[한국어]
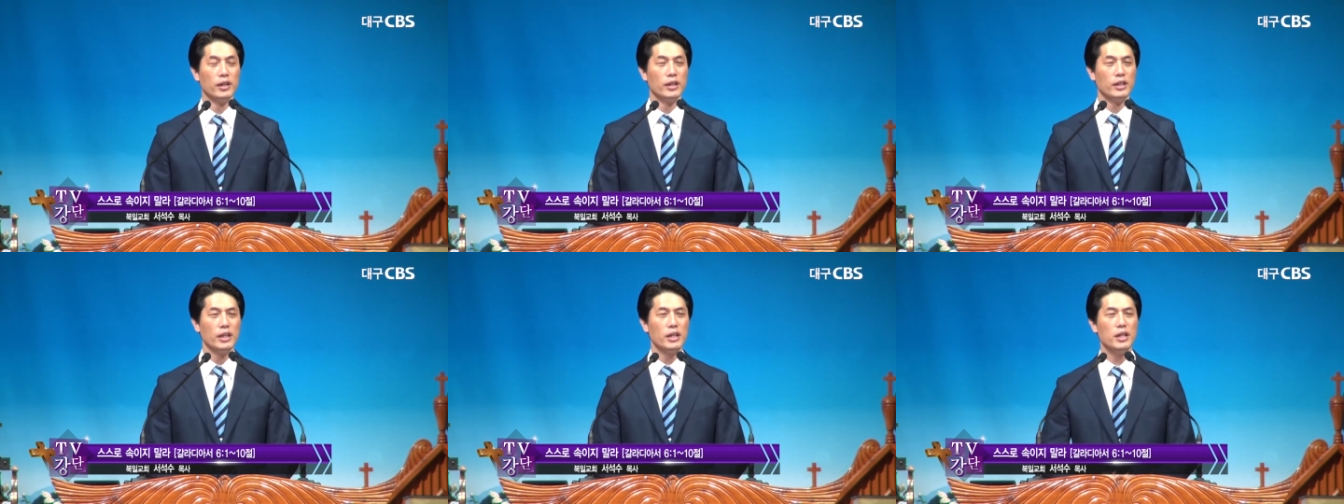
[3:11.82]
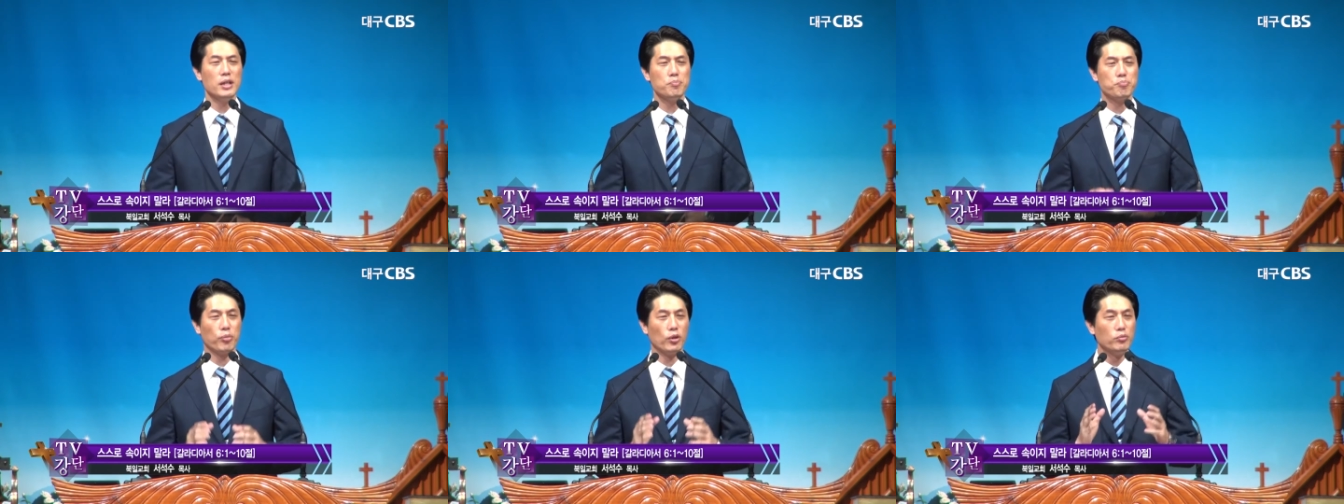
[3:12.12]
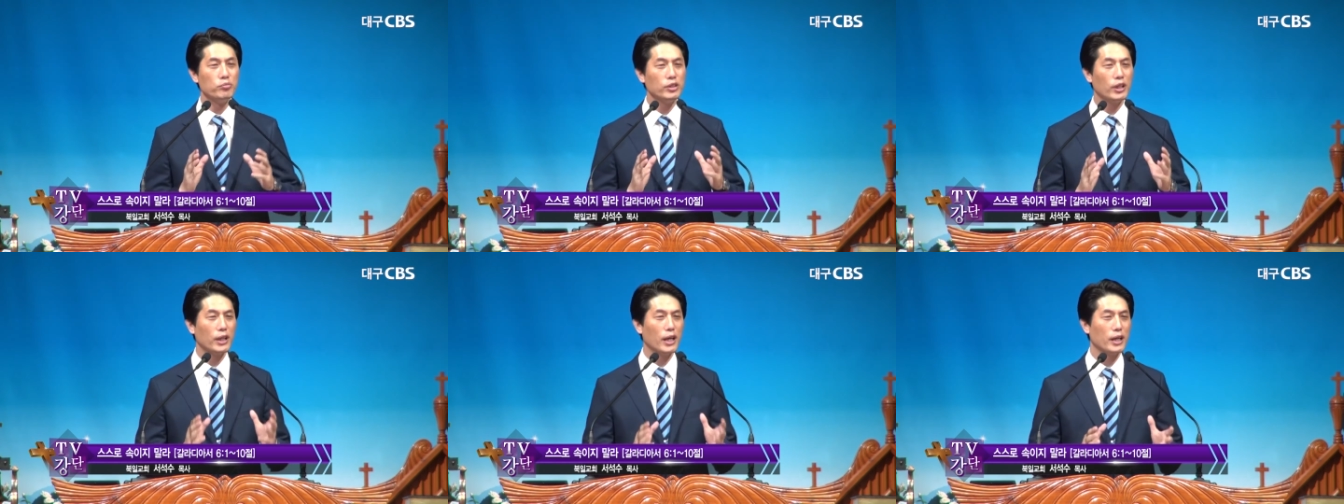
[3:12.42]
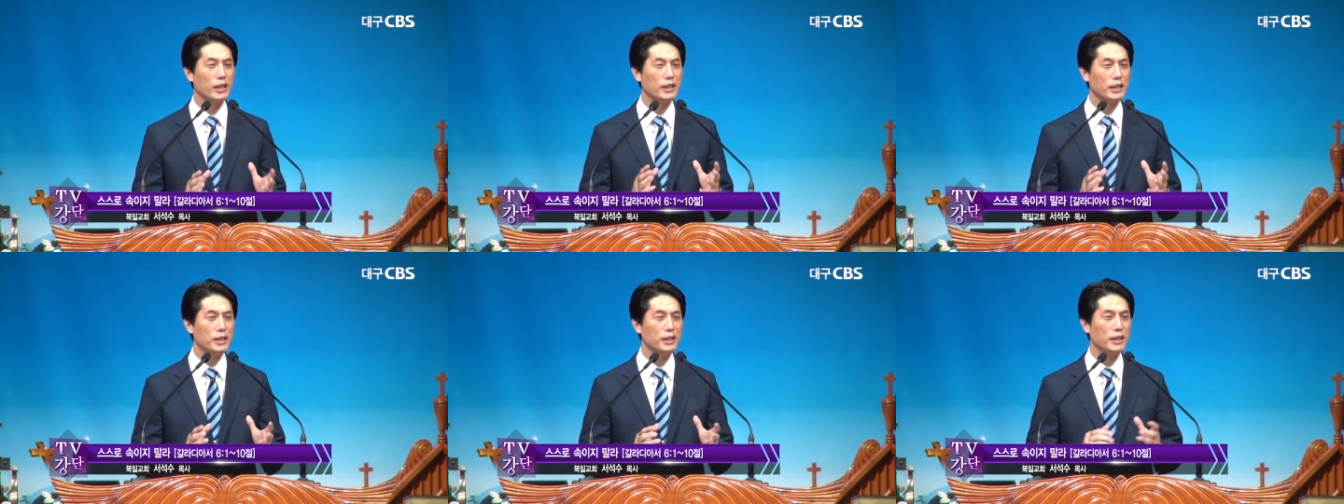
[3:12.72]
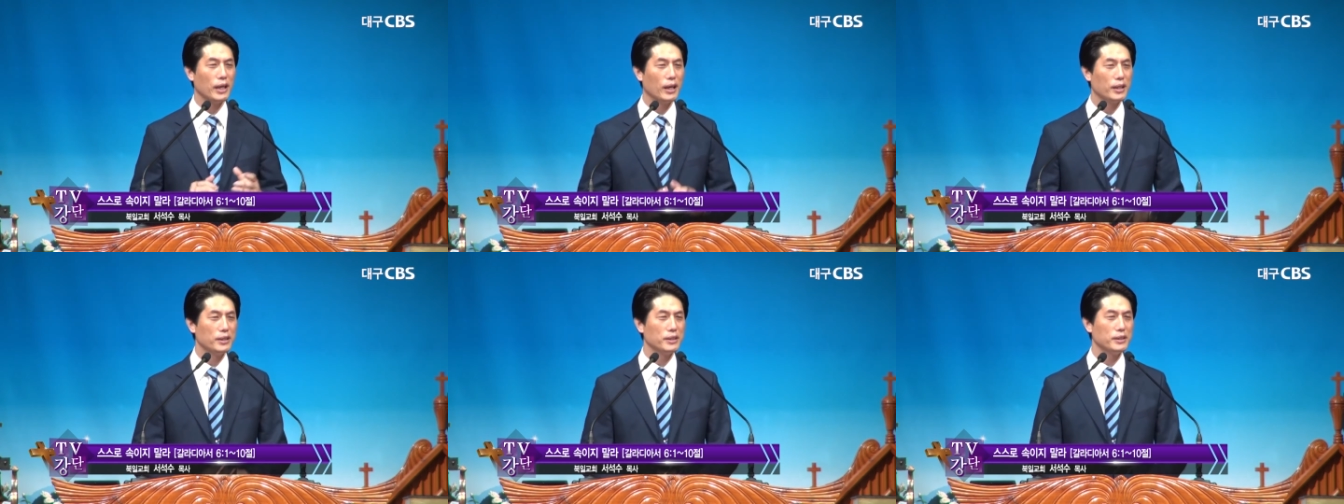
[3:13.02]
이 범죄라는 이
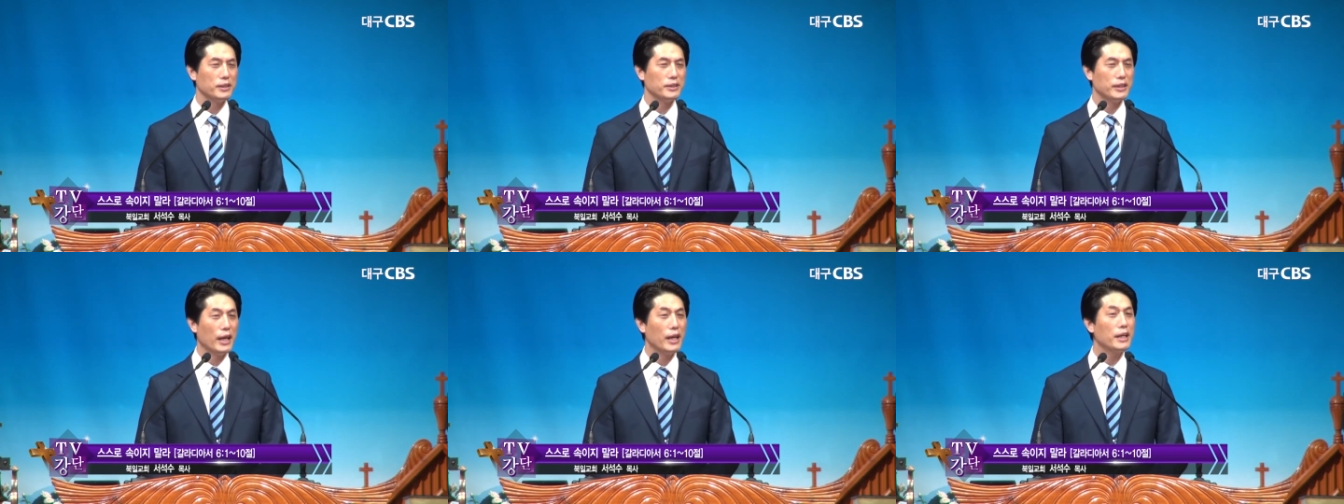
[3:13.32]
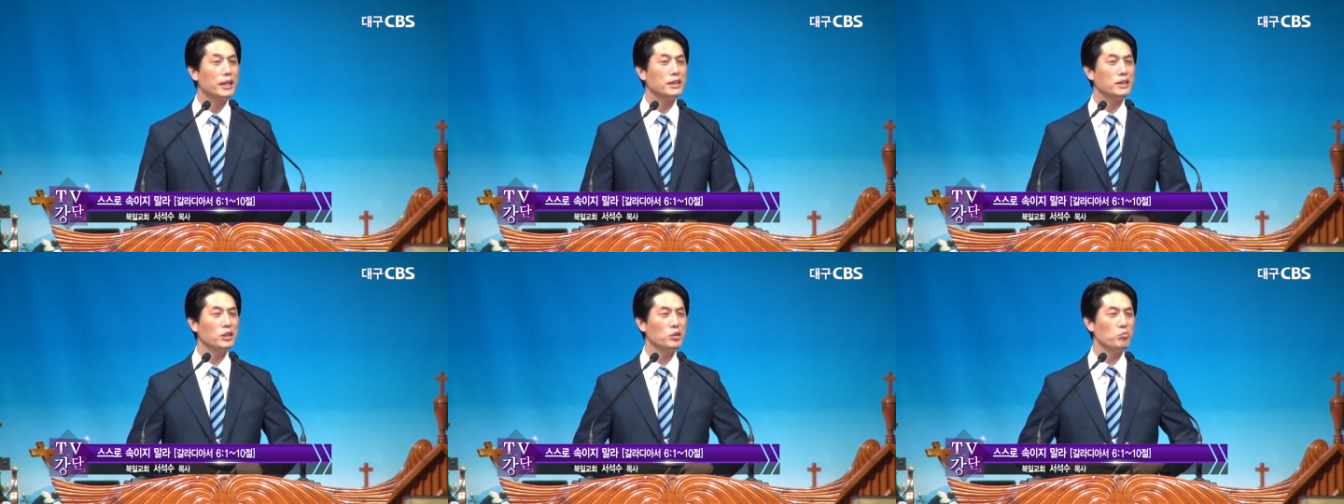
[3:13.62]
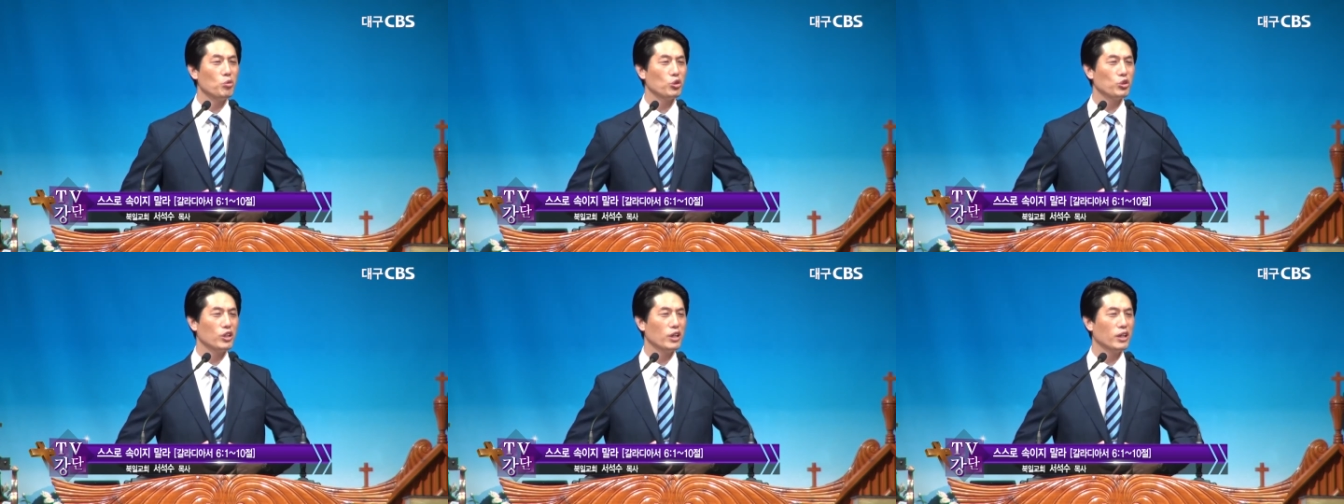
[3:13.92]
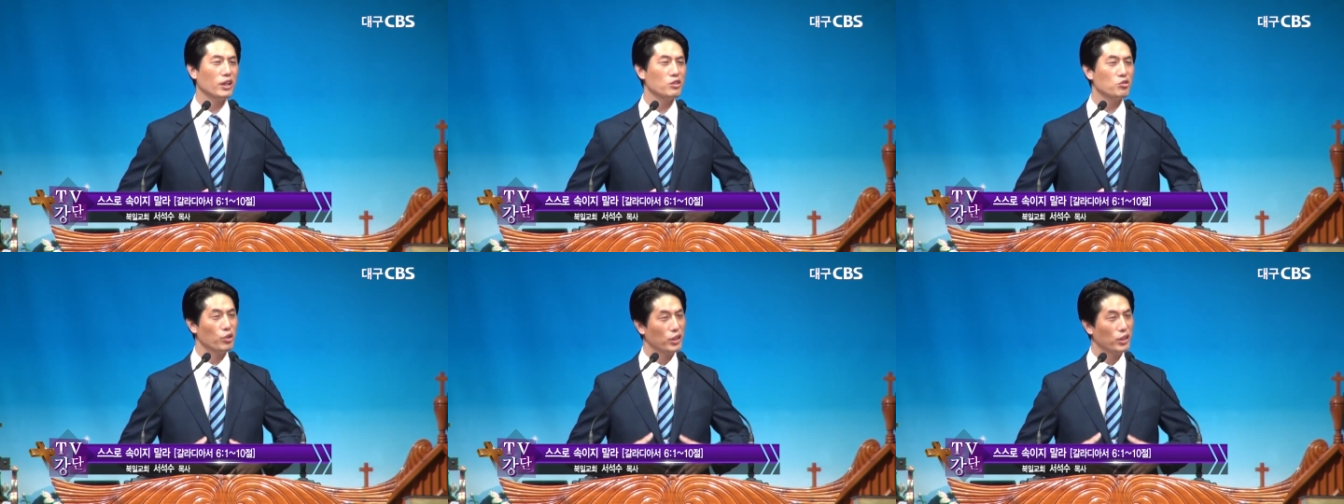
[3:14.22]
단어는 예기치 못하게